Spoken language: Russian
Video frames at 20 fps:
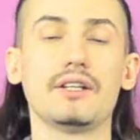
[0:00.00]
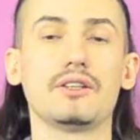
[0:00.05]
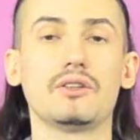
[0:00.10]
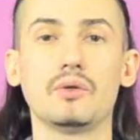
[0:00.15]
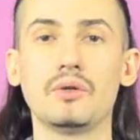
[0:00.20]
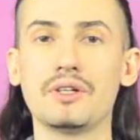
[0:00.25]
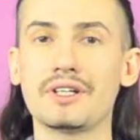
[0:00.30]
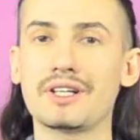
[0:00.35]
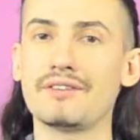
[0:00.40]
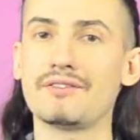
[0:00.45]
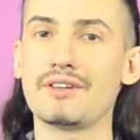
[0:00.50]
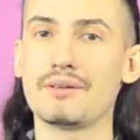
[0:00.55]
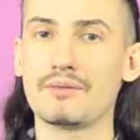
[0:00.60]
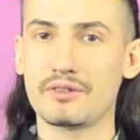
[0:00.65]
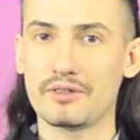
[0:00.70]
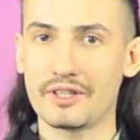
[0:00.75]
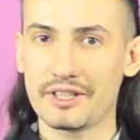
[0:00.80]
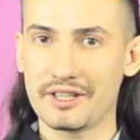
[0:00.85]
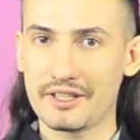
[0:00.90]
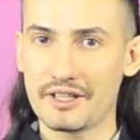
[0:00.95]
Только вам
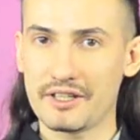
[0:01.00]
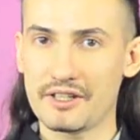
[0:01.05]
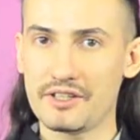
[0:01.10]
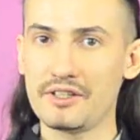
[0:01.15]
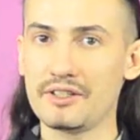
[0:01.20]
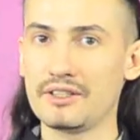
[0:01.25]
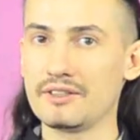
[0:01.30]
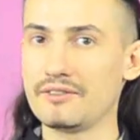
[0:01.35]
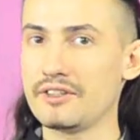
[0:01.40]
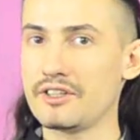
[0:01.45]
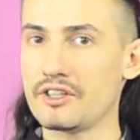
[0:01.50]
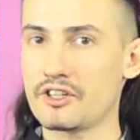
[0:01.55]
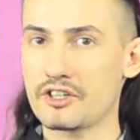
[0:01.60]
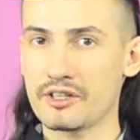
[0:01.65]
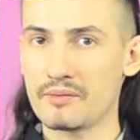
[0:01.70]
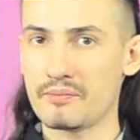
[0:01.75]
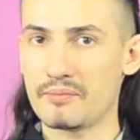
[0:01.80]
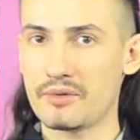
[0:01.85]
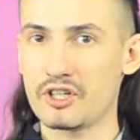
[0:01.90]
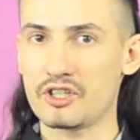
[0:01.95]
хватает силы выдержки
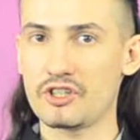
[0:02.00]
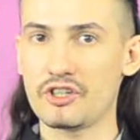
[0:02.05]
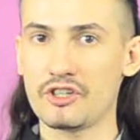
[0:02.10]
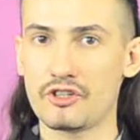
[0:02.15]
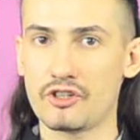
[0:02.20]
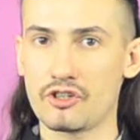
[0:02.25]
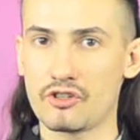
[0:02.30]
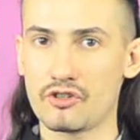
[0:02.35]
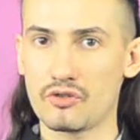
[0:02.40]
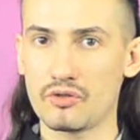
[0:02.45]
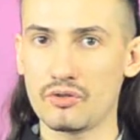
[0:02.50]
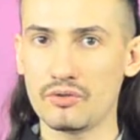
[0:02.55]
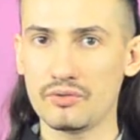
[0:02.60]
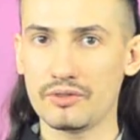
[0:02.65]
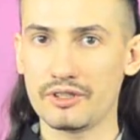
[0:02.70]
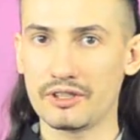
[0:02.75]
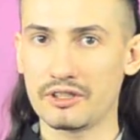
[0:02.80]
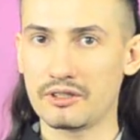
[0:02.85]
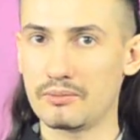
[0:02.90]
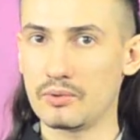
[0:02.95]
по 6 часов
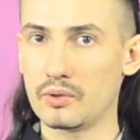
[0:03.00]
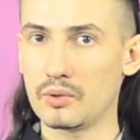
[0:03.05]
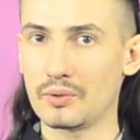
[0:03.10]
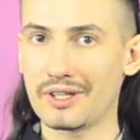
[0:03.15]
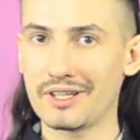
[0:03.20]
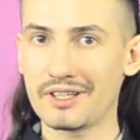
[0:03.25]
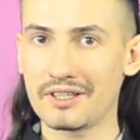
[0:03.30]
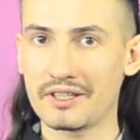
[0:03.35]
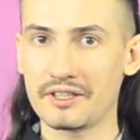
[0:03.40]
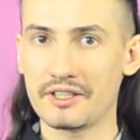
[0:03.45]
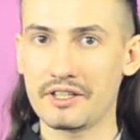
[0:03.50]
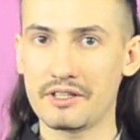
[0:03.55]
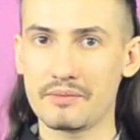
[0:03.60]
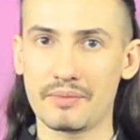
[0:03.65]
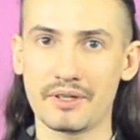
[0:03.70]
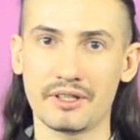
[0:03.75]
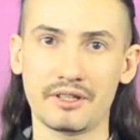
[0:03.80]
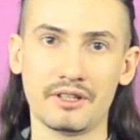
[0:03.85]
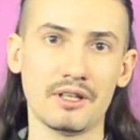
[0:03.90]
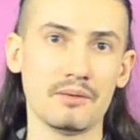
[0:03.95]
на каблуках ходить
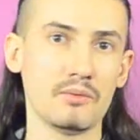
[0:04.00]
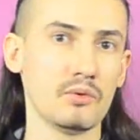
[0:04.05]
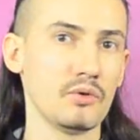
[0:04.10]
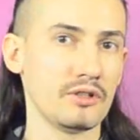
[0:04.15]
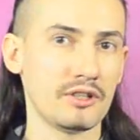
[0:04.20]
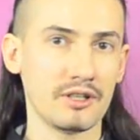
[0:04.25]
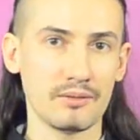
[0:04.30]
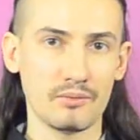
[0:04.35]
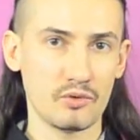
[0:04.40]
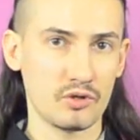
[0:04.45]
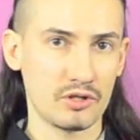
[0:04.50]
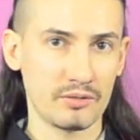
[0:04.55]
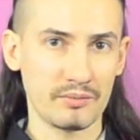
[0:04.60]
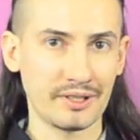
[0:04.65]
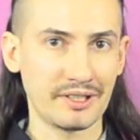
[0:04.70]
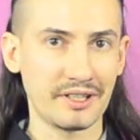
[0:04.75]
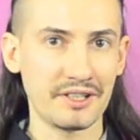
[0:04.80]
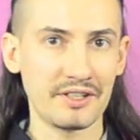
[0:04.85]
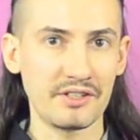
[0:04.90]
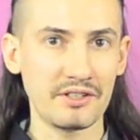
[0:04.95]
по одному и тому же
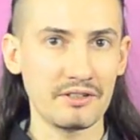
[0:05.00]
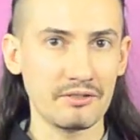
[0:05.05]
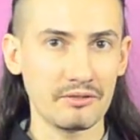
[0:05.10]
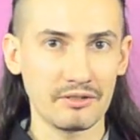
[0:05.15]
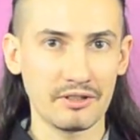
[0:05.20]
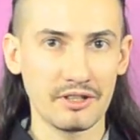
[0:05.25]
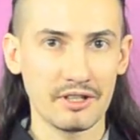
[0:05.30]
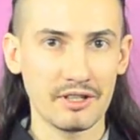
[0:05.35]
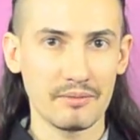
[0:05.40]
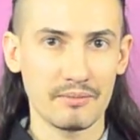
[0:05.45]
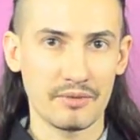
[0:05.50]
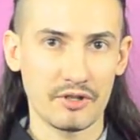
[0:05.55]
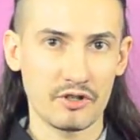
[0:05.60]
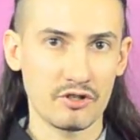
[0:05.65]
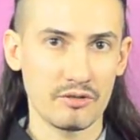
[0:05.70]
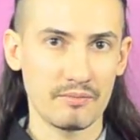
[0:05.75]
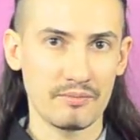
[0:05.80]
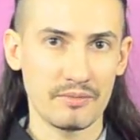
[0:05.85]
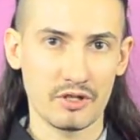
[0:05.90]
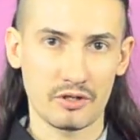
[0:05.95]
магазину,
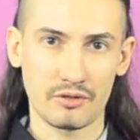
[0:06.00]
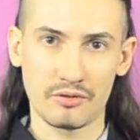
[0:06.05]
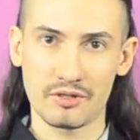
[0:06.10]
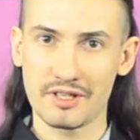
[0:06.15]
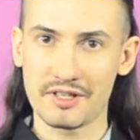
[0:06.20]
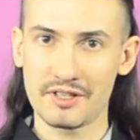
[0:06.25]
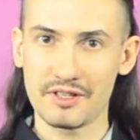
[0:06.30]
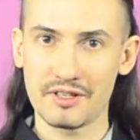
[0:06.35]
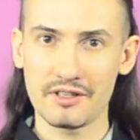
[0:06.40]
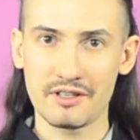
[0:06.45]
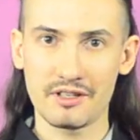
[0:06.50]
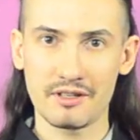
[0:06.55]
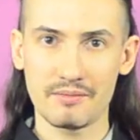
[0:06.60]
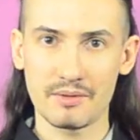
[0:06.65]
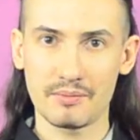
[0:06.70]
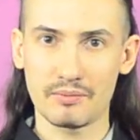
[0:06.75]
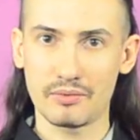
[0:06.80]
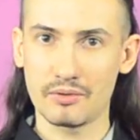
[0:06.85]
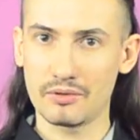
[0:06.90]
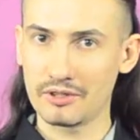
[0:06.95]
причем между соседними
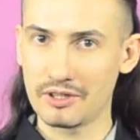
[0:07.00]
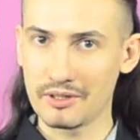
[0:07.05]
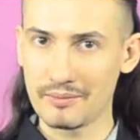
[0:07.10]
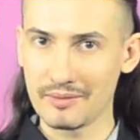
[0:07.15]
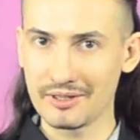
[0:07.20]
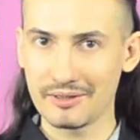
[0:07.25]
полками.